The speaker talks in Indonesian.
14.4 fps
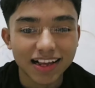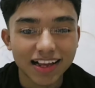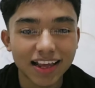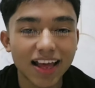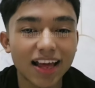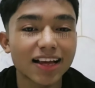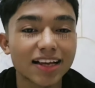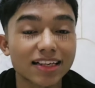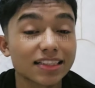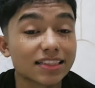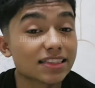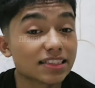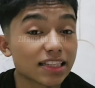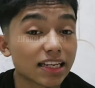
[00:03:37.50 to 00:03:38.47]
ya.
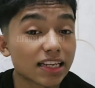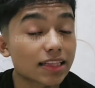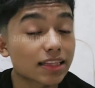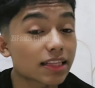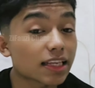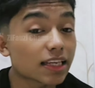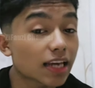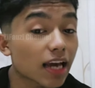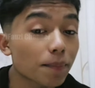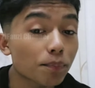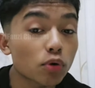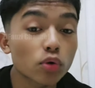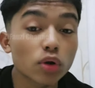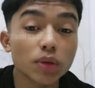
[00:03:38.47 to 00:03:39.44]
Jadi
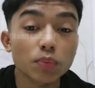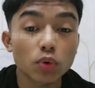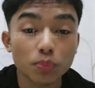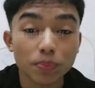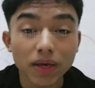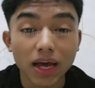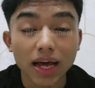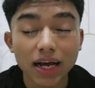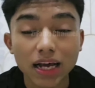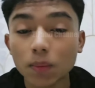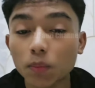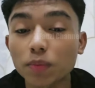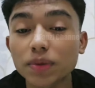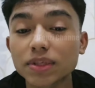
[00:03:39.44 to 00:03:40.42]
Rp30.000
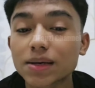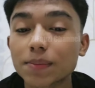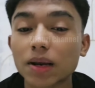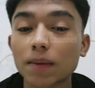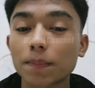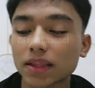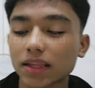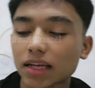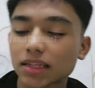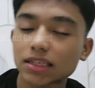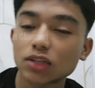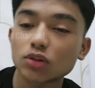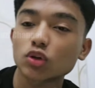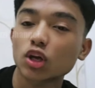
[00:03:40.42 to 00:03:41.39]
kamu bisa mendapatkan
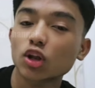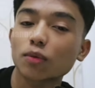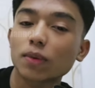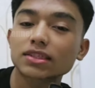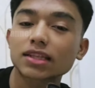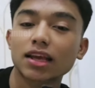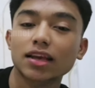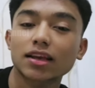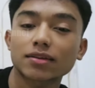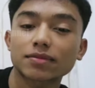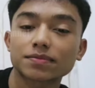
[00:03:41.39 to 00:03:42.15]
1 kilo basreng.